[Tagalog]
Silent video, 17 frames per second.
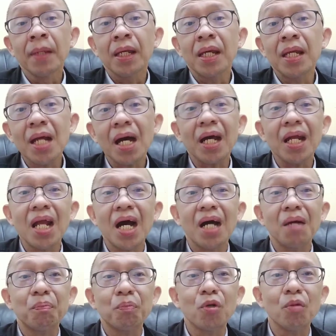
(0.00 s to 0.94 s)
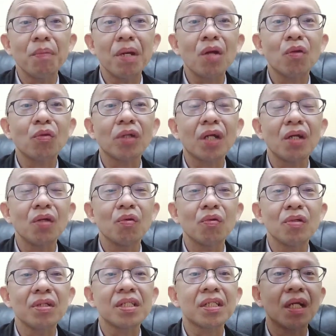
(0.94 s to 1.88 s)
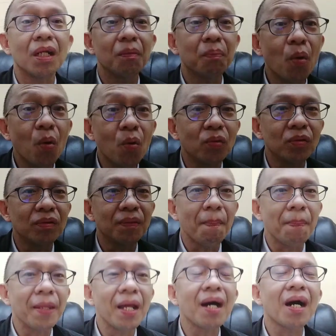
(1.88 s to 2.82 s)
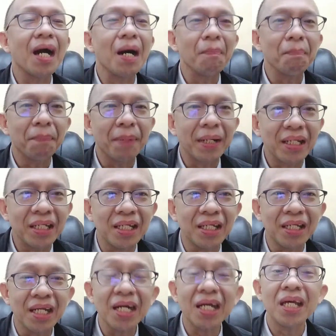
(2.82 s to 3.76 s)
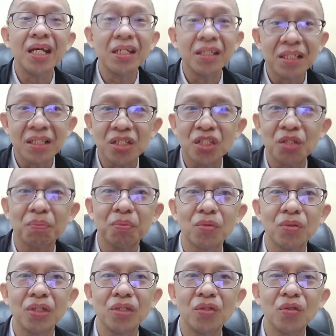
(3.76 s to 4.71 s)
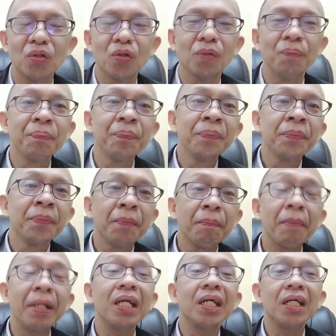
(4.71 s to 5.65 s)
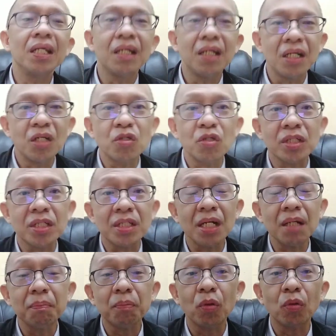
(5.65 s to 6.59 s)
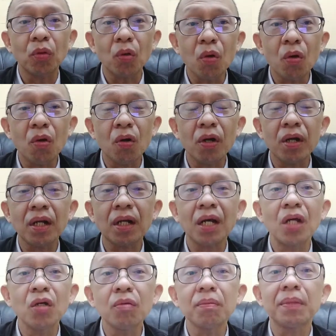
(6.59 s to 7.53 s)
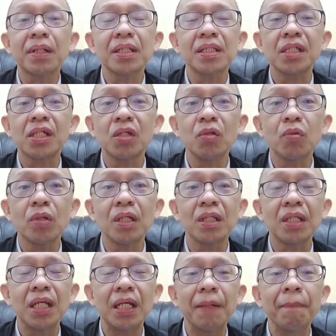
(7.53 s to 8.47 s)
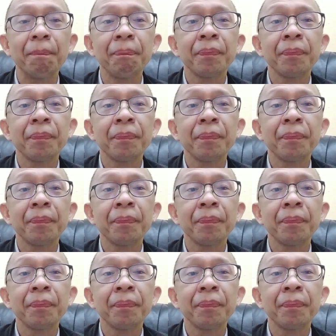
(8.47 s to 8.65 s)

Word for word: kinakailangan po meron kayong cellphone ng company, ng agency po ninyo. May ini-issue cellphone or kayong mga security